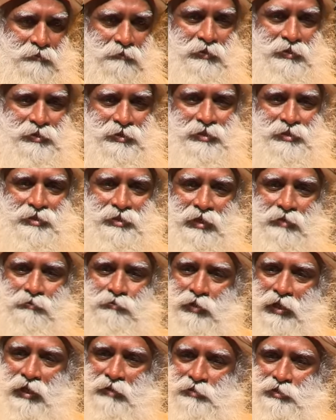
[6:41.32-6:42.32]
हमारे पास
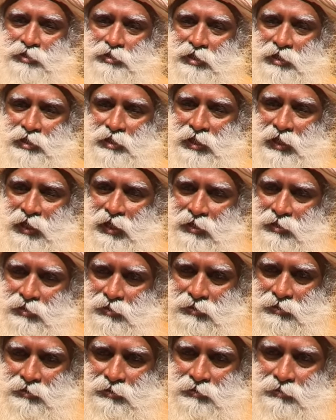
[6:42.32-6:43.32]
बस एक स्थिर हाथ
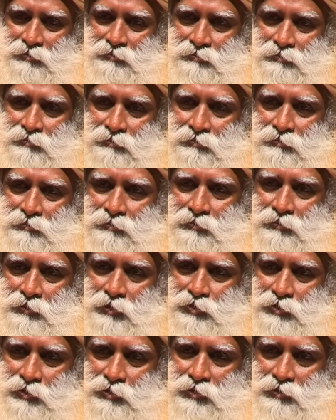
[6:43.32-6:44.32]
होना चाहिए
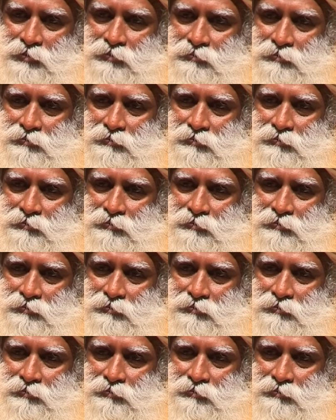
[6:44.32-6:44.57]
है ना